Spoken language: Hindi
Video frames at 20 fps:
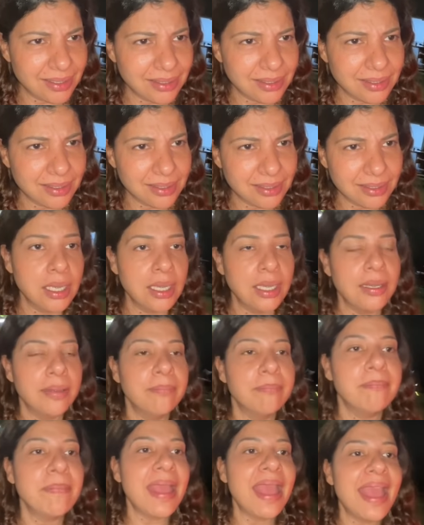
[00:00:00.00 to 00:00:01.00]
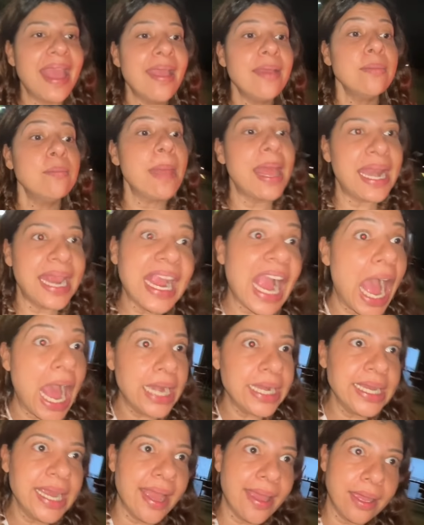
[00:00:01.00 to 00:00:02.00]
की बुराई तो मैं मैंने कहा
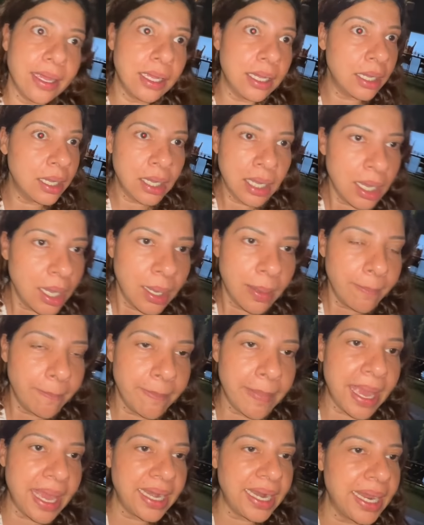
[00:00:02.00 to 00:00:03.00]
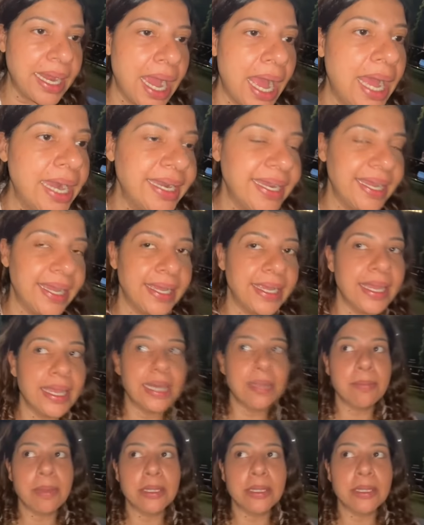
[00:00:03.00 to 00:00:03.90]
नहीं है मैंने कहा नहीं है ये रही